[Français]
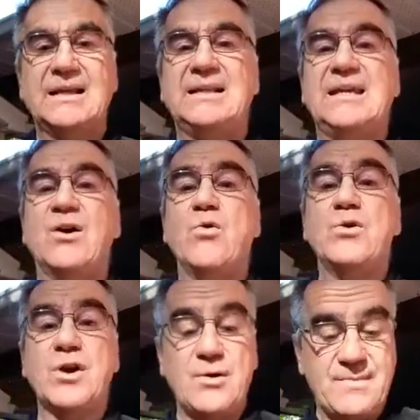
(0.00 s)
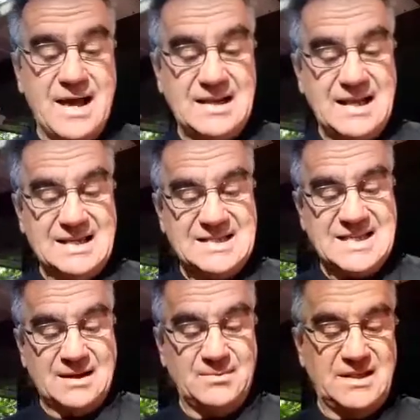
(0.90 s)
ni aucun mal
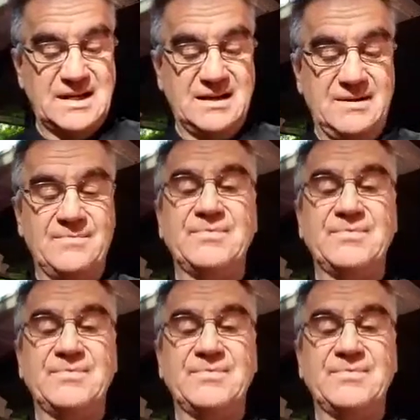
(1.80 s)
exterminant